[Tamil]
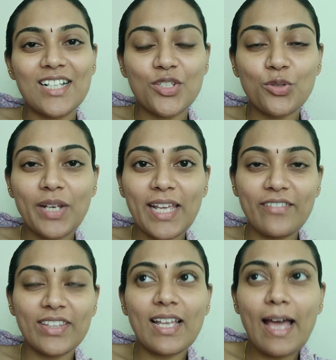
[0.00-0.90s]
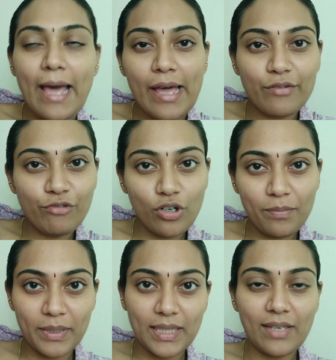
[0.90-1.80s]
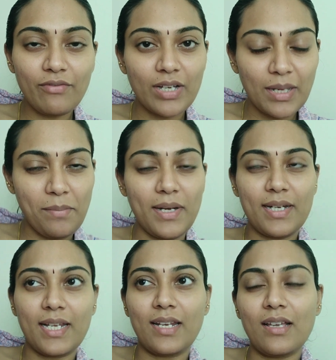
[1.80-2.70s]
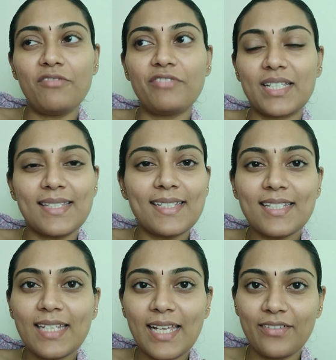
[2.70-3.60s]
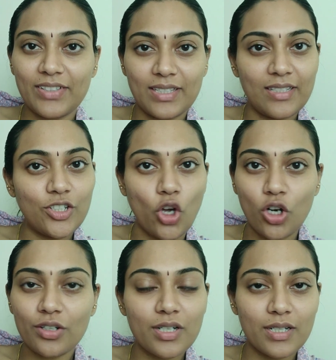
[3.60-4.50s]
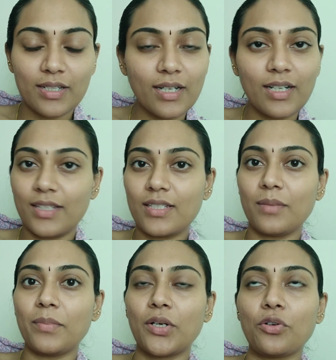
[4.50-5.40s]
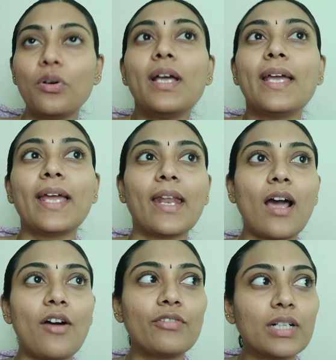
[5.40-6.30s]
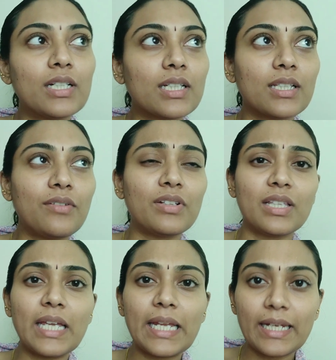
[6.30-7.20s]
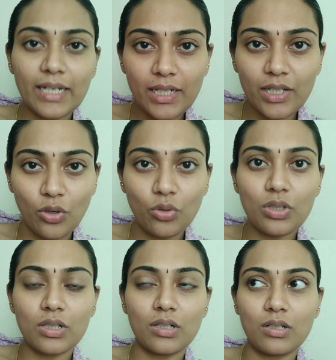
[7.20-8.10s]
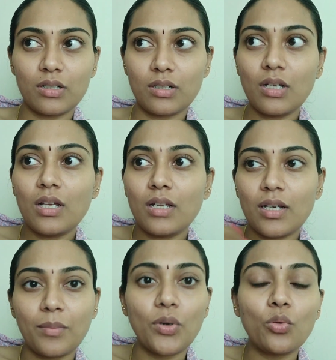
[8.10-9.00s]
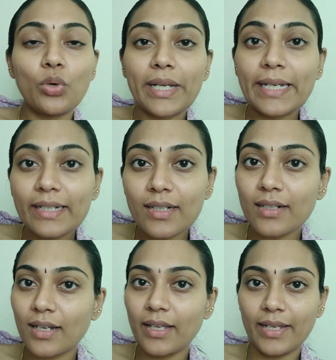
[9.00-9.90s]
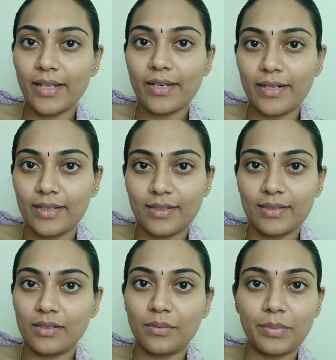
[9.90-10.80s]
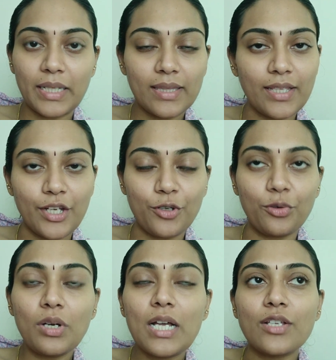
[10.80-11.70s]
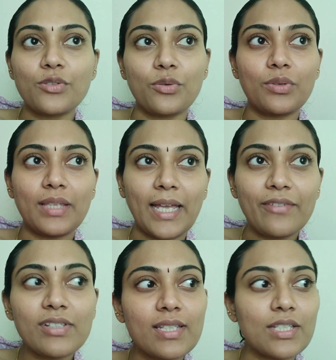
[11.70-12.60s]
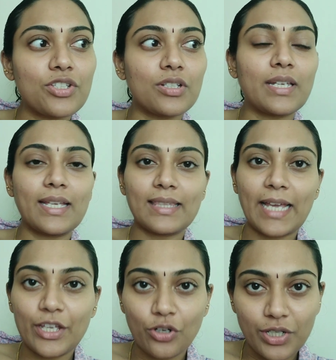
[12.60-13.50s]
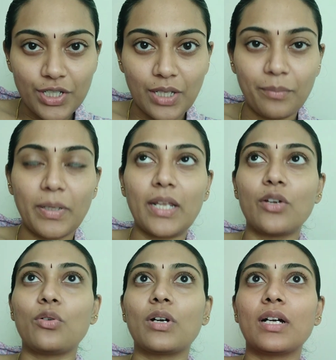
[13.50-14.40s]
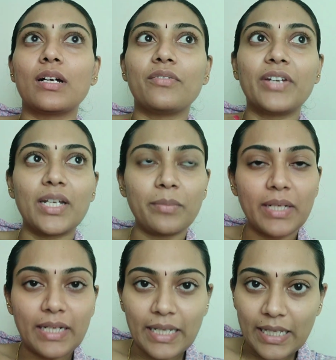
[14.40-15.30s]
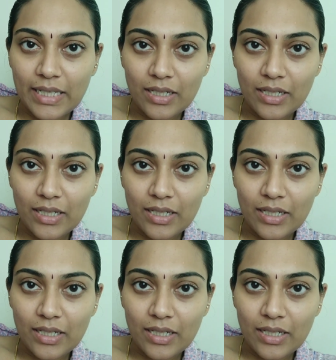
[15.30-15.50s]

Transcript: ஸோ uh, நீங்கள் வந்து ஹேர் ஃபால் பற்றி வரி பண்ணுறீங்கன்னா ஃபஸ்ட்டு நீங்கள் வந்து டாக்டரை தான் கன்சல்ட் பண்ணும் ஏன்னா அவங்களுக்கு தான் வந்து இன் அண்ட் அவுட் நம்ம இன்டர்னலாக என்ன நடக்குது அப்படின்னு தெரியும் ஸோ தயவு செஞ்சு நீங்கள் தைராய்டு செக் பண்ணிக்கோங்க விட்டமின் டி